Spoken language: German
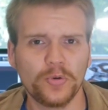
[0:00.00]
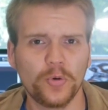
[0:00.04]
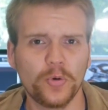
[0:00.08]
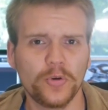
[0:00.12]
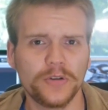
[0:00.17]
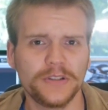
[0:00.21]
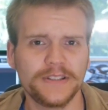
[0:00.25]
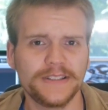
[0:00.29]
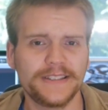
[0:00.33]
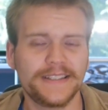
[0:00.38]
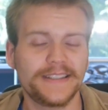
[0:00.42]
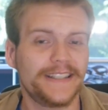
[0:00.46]

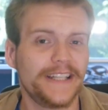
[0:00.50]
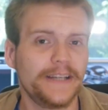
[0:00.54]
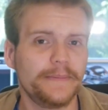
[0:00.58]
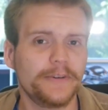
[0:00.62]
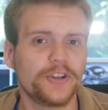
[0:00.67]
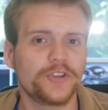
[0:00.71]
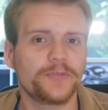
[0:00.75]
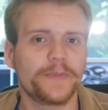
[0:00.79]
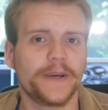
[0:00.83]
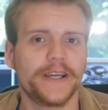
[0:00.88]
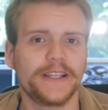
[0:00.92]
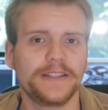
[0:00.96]
Und
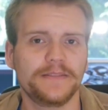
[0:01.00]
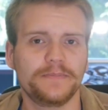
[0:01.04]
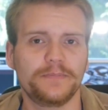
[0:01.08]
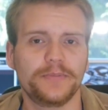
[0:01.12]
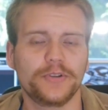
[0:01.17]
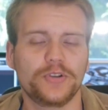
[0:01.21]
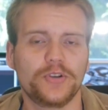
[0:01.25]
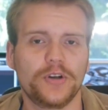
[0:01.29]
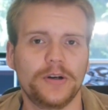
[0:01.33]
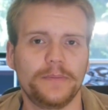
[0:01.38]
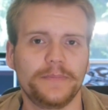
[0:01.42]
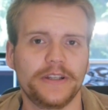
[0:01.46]
dementsprechend
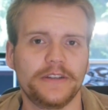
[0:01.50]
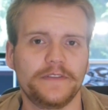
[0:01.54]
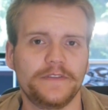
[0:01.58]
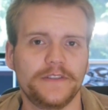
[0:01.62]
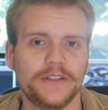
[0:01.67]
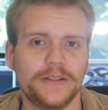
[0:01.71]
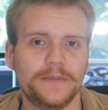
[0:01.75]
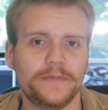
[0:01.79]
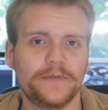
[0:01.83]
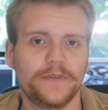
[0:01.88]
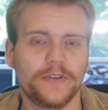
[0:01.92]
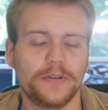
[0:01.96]
bekommt der
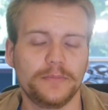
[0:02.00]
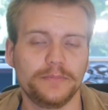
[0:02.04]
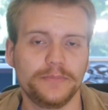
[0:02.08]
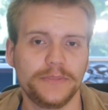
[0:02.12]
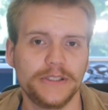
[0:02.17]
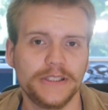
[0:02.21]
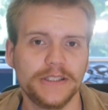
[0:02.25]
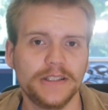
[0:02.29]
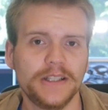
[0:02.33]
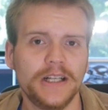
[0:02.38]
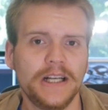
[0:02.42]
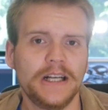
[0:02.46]
Film von
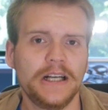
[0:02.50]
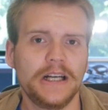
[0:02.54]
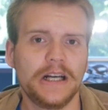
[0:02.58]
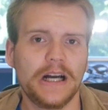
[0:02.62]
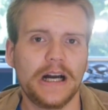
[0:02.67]
mir